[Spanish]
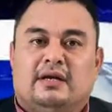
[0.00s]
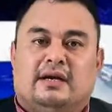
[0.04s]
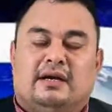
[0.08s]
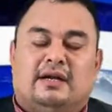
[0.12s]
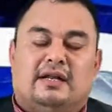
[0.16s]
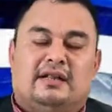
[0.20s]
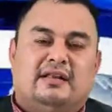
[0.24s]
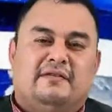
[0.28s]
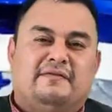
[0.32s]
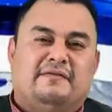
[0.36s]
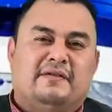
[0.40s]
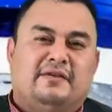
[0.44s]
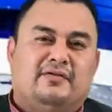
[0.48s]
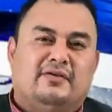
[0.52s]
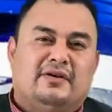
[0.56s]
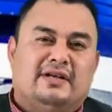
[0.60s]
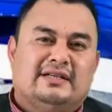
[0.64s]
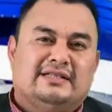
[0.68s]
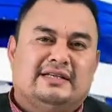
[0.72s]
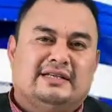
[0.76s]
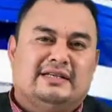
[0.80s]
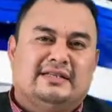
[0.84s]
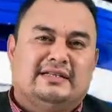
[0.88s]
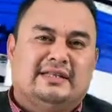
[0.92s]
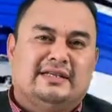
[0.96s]
ratificó la
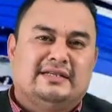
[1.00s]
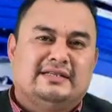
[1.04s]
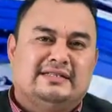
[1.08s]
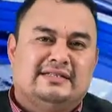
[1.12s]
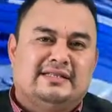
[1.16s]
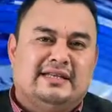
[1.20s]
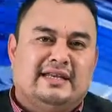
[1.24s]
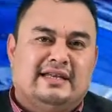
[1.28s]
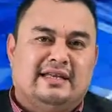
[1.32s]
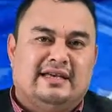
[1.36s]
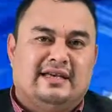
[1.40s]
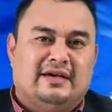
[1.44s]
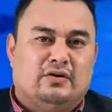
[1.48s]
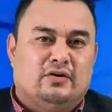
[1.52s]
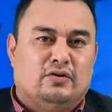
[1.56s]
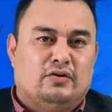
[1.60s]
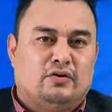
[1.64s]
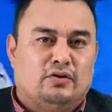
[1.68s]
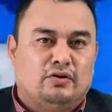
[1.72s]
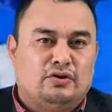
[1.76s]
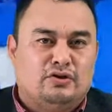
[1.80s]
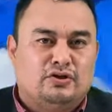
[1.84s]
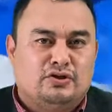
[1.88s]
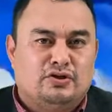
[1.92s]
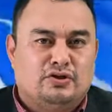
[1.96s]
sentencia de
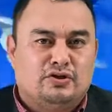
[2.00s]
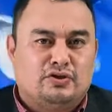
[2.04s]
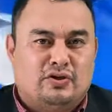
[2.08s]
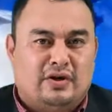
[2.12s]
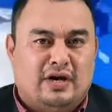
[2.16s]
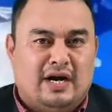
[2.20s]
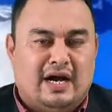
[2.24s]
ocho